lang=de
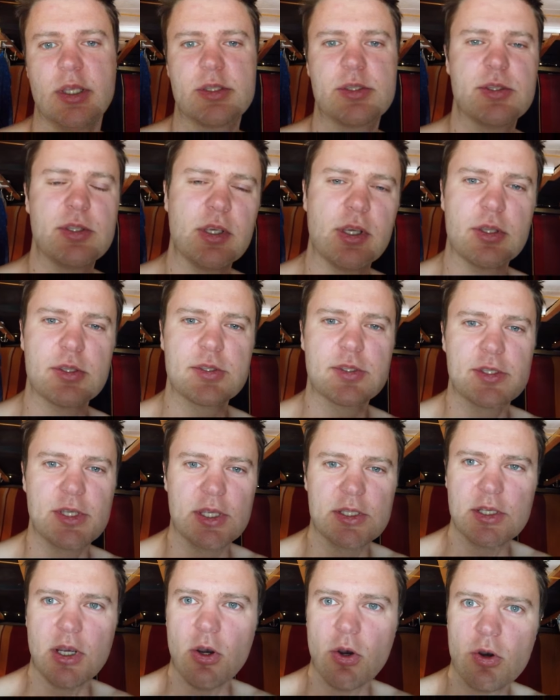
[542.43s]
Jetzt die ganze
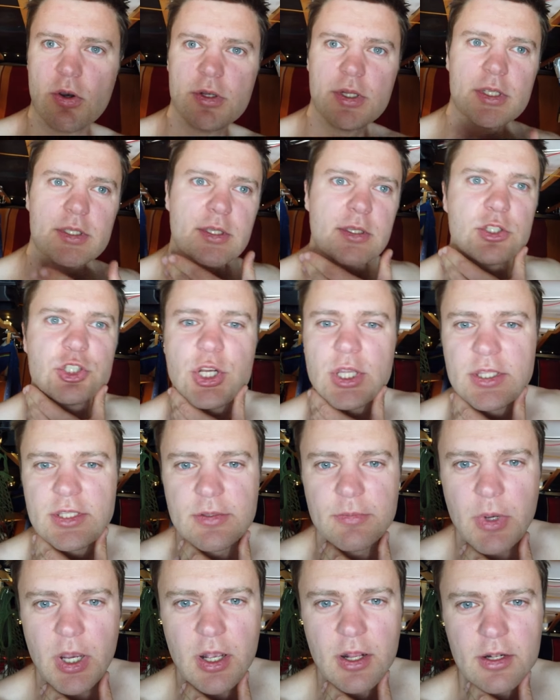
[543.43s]
Zeit auch nicht. Ich
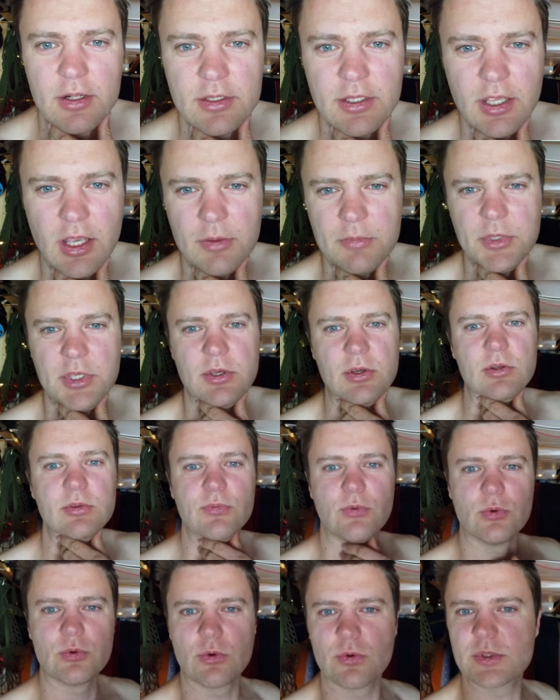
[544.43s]
schätze mal, die haben hier
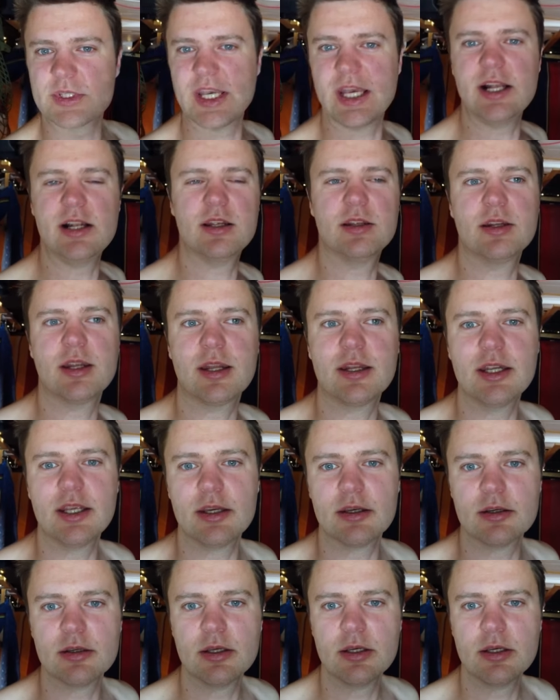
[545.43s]
irgendwo ein Hotel in der Nähe.